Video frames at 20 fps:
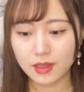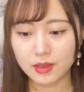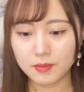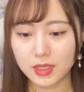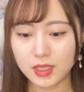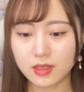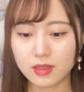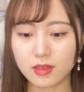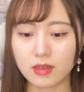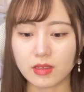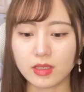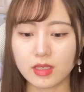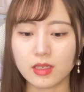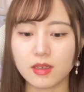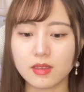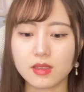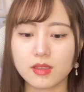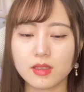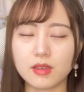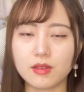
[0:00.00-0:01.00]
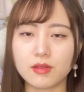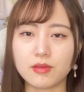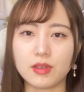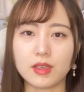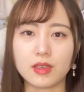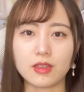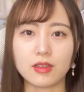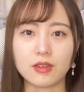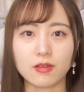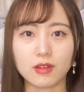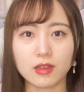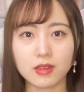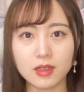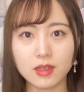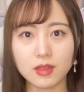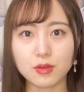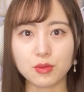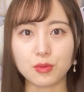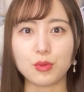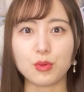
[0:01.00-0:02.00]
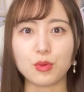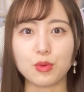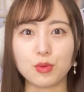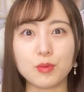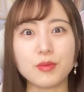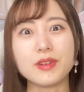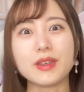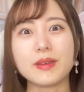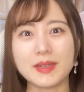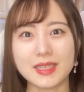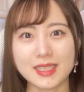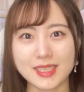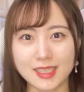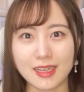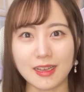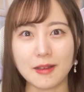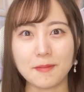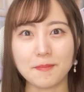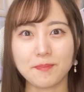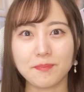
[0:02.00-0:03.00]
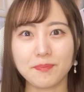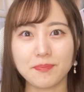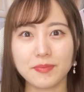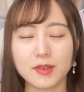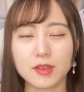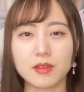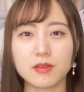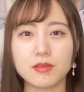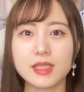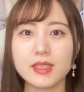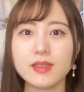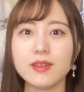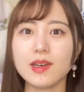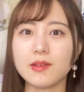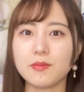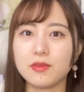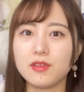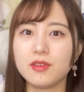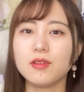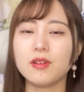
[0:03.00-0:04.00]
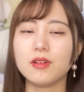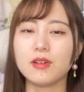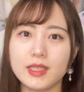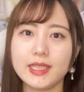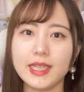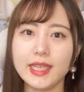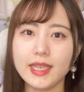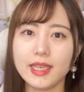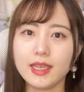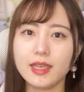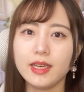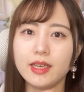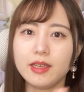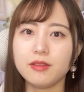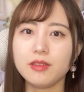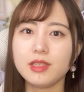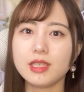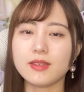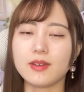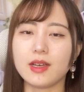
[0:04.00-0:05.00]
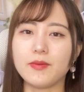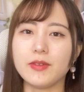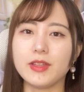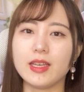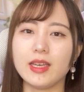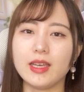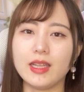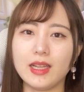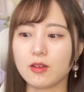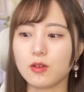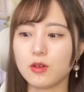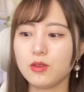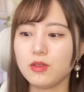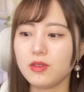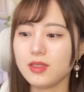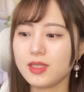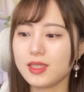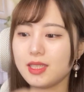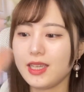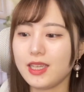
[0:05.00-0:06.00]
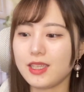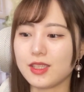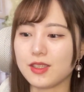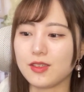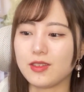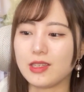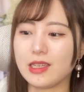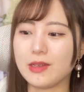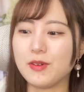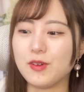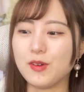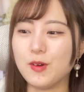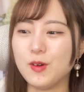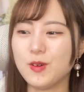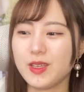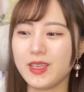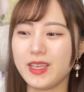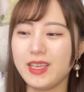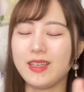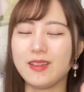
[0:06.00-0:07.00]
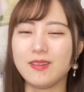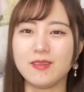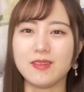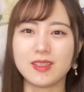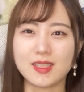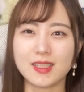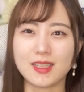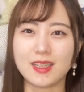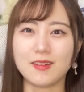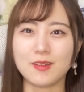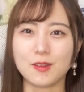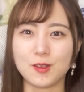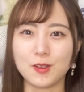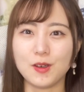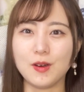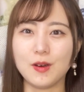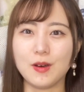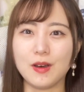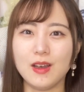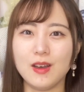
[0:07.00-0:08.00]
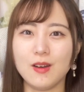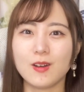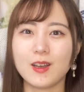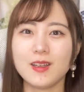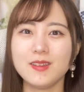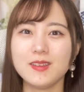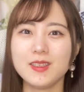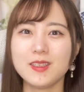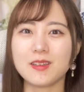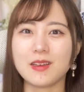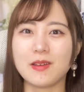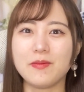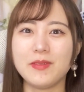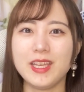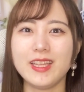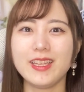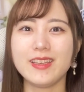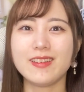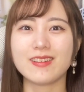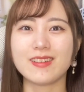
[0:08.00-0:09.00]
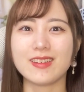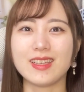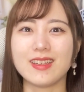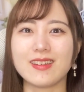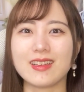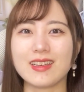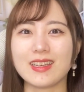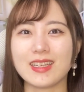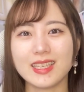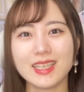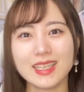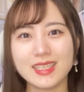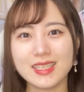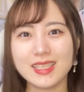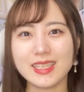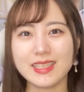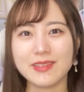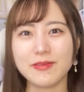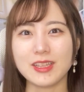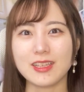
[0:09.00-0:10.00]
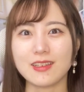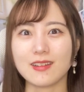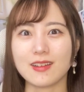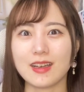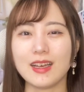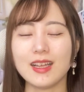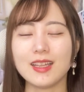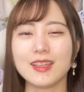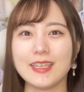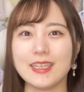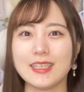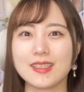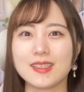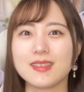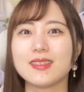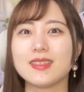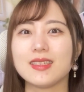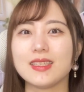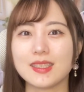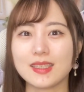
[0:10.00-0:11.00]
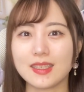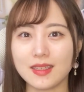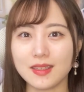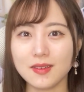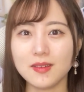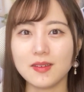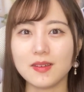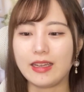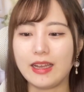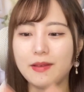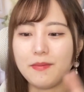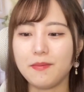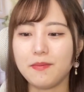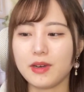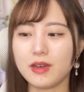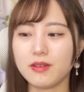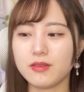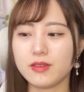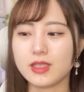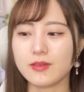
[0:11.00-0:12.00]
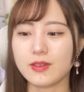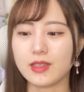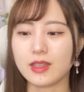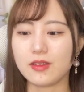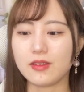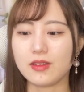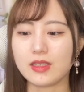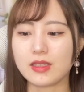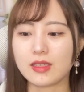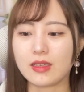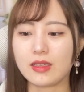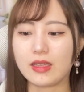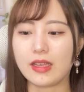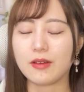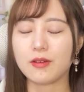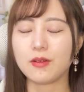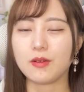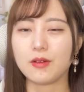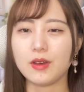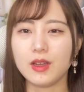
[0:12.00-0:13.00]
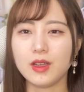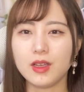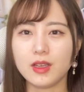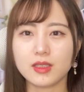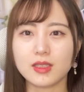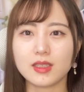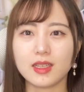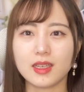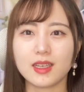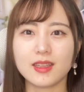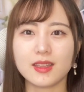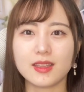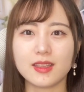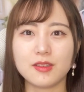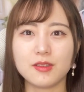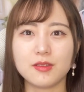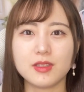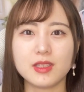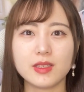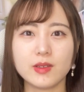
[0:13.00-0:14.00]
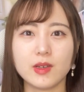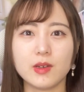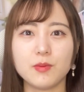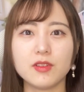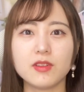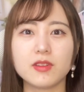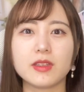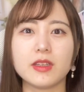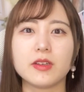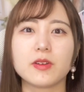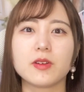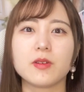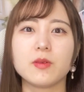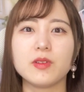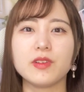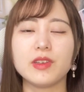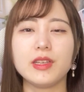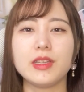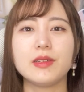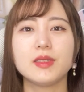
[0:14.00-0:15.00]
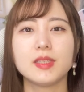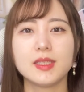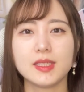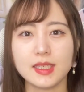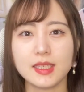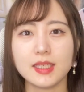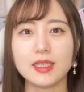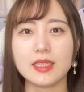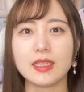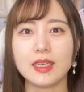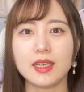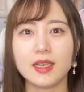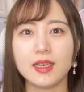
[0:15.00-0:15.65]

みんなが来やすい雰囲気なのかなと思いました。うちわも規定外うちわみたいな、このサイズよりも大きいのを使うと他の人が見えにくくなるから禁止みたいなのがあったりするんですけど、連番うちわっていうんですかね、こう繋がってるうちわを持ってる子もいるし、